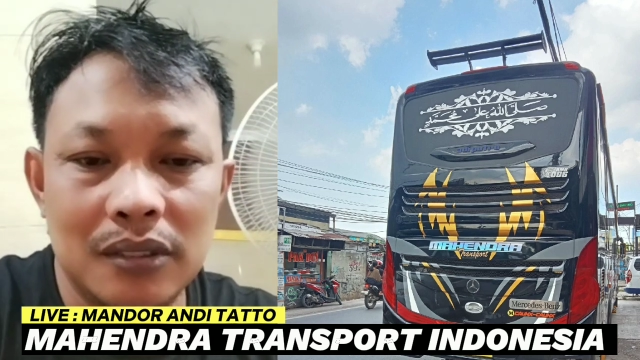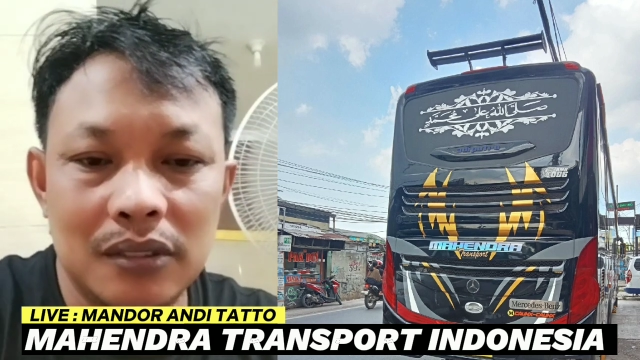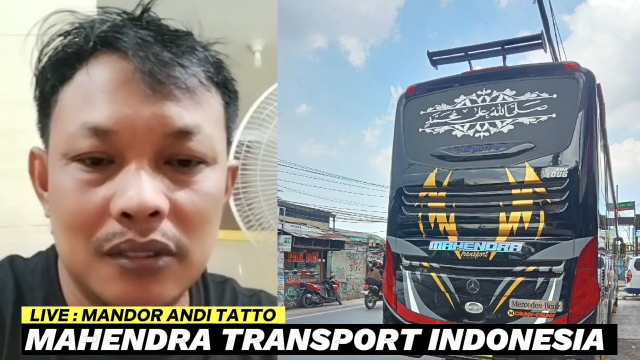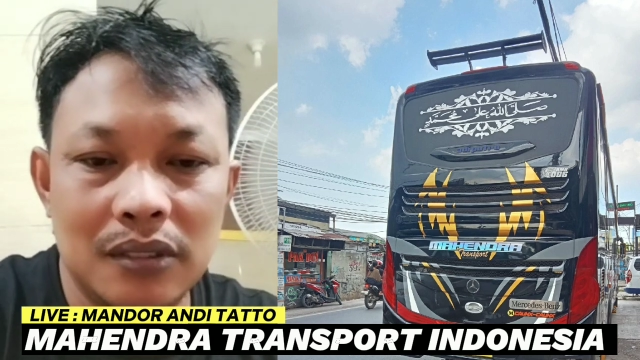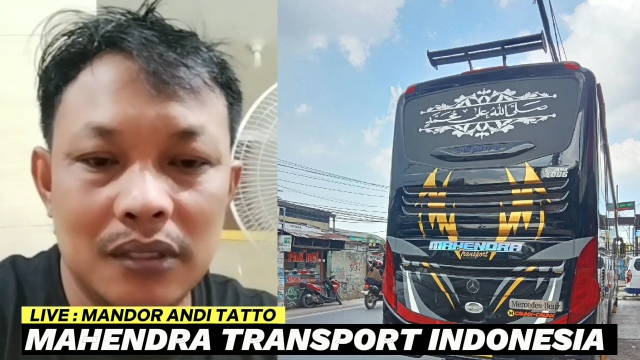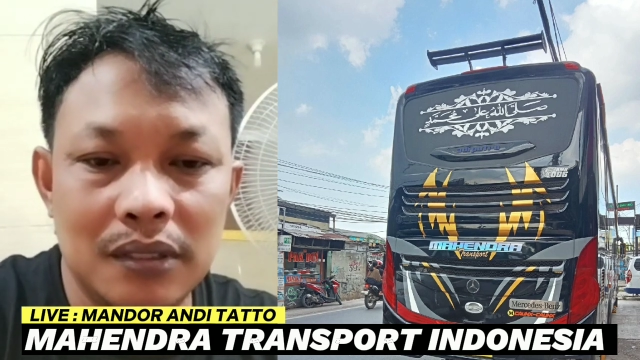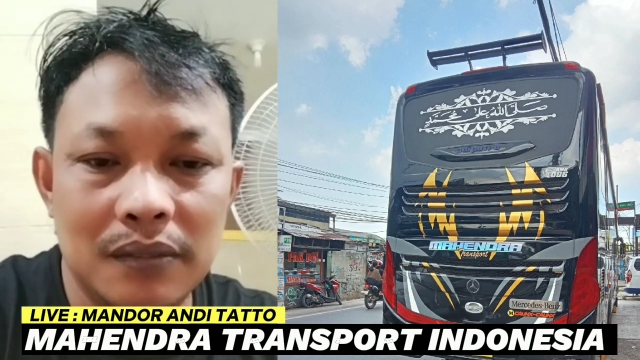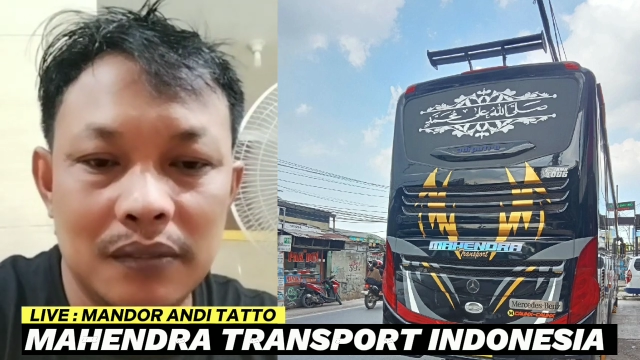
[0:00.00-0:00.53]

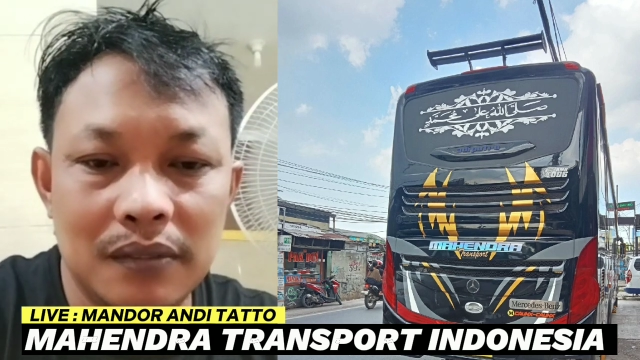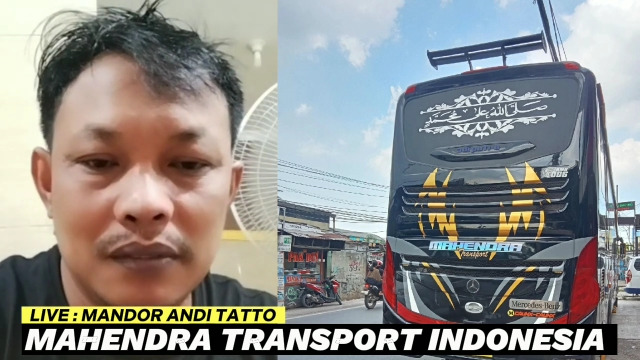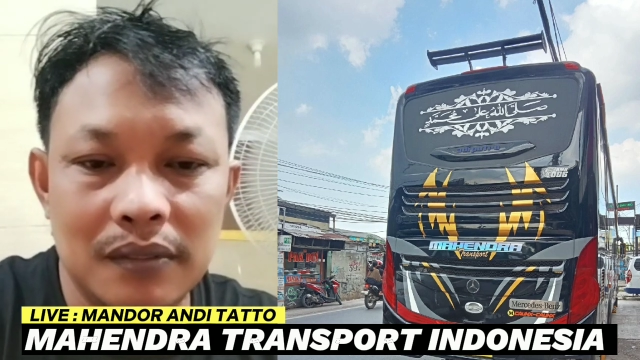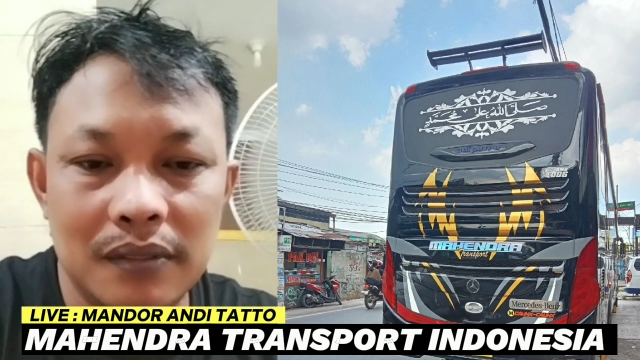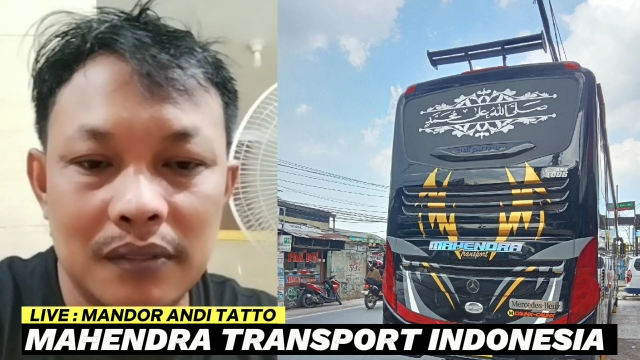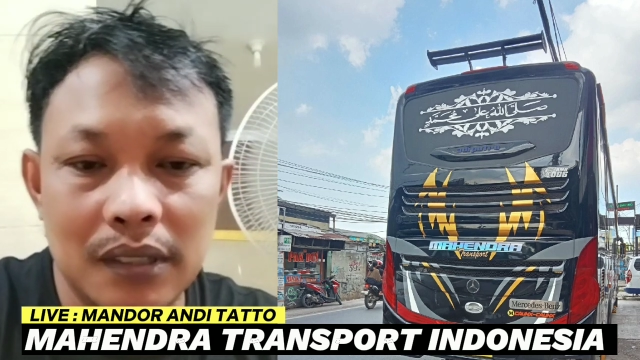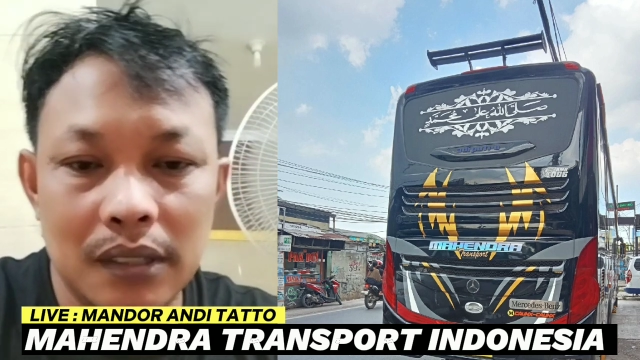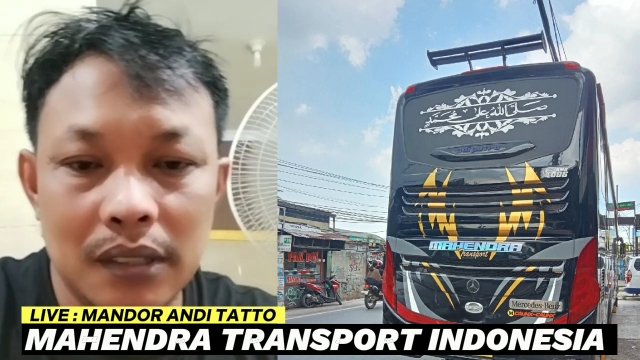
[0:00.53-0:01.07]
Oh, oke,
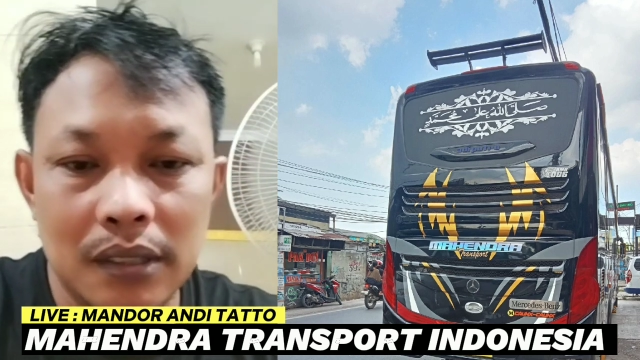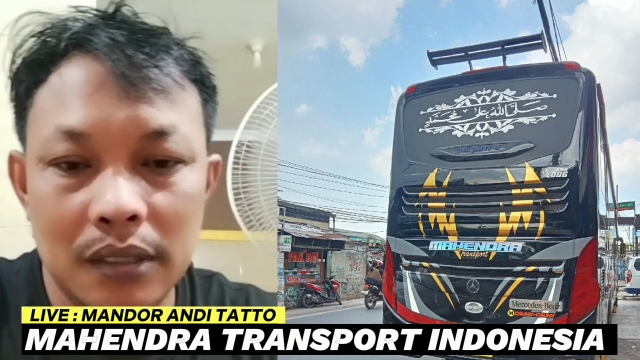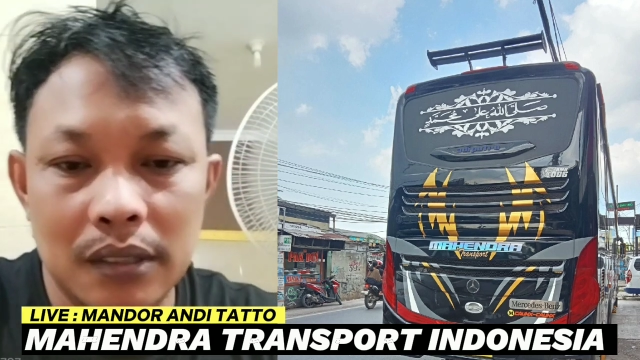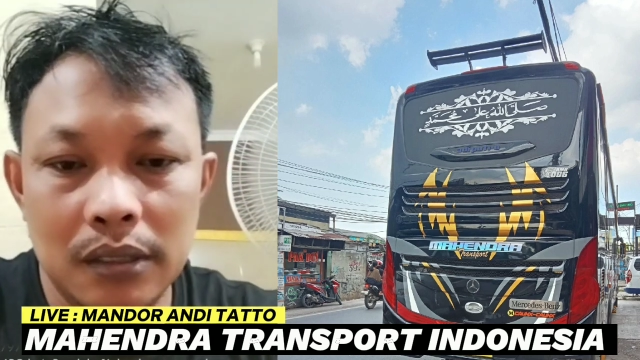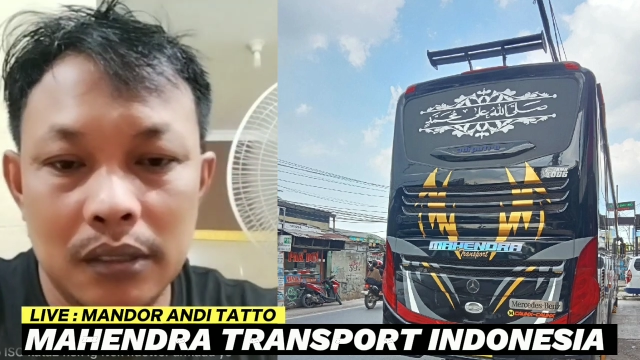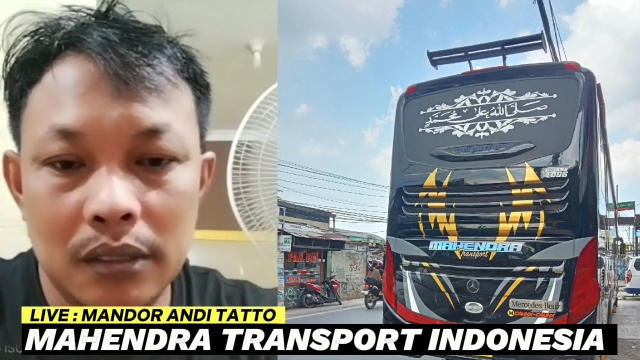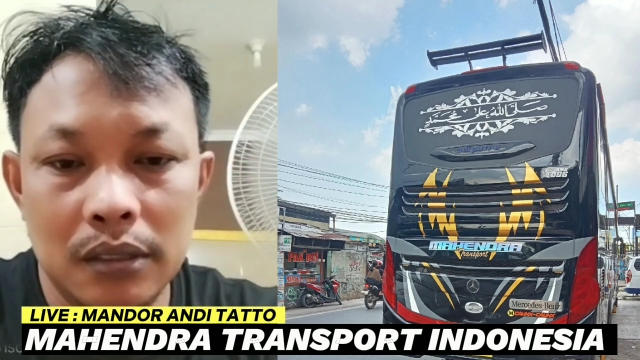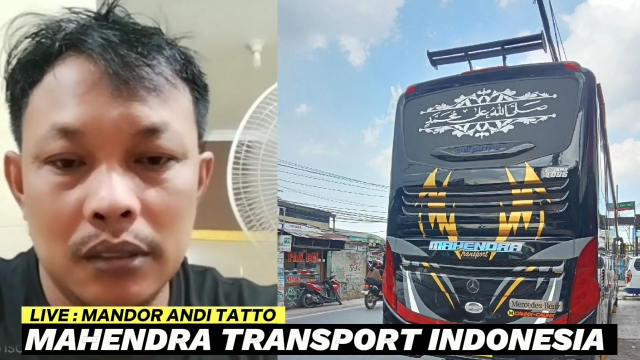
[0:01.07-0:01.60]
hai, sama
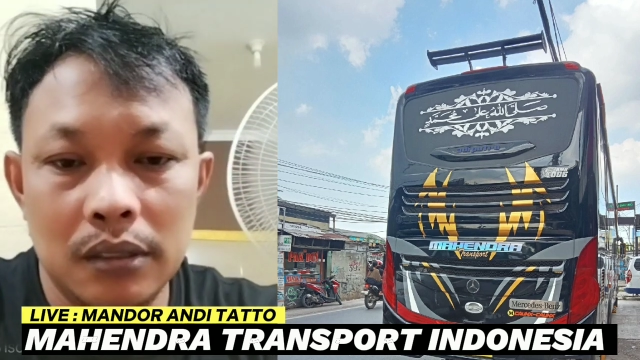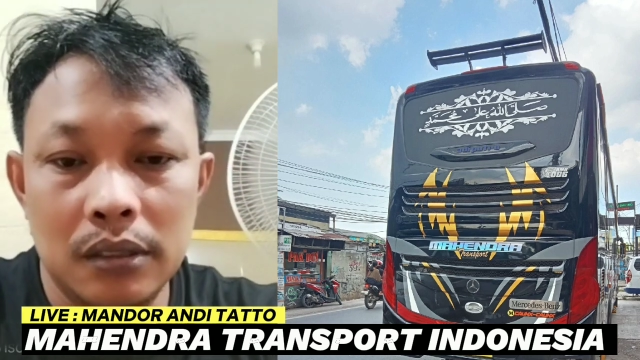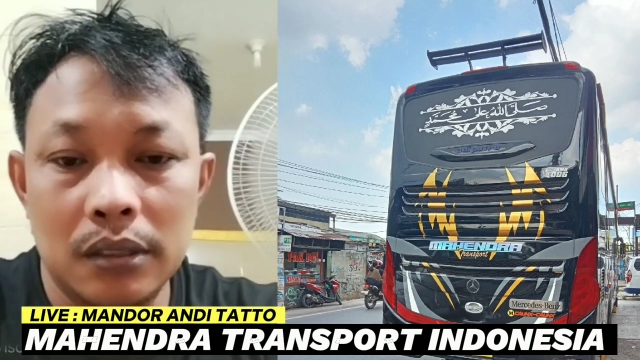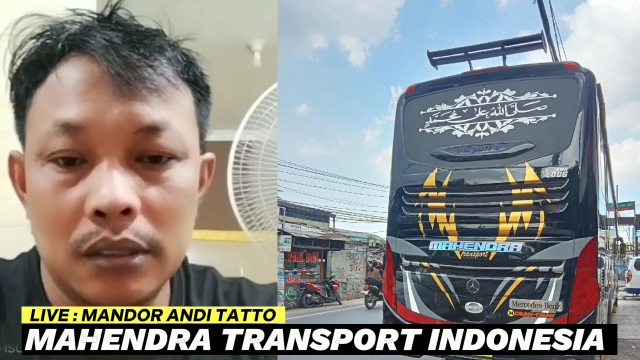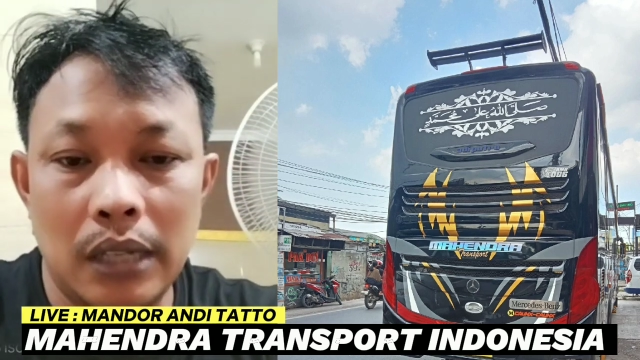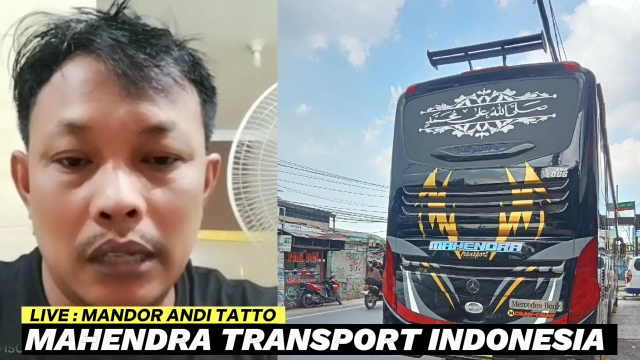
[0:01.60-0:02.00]
colo.